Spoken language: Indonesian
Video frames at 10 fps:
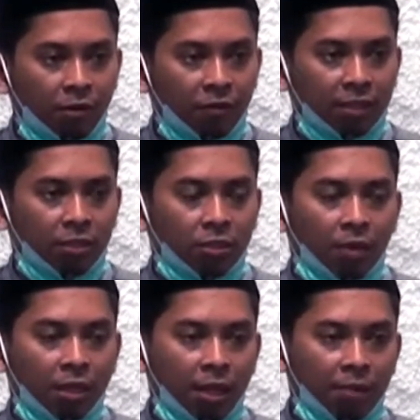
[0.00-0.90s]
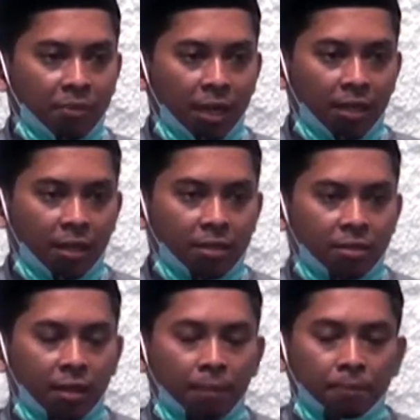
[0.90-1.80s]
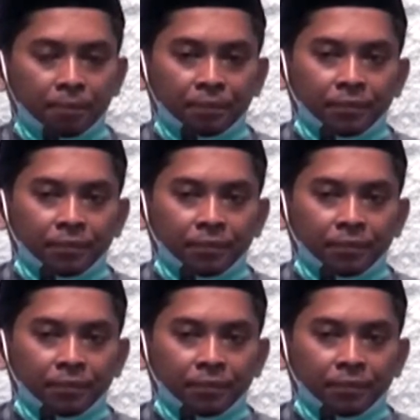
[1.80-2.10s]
wafat kecuali dalam keadaan Islam.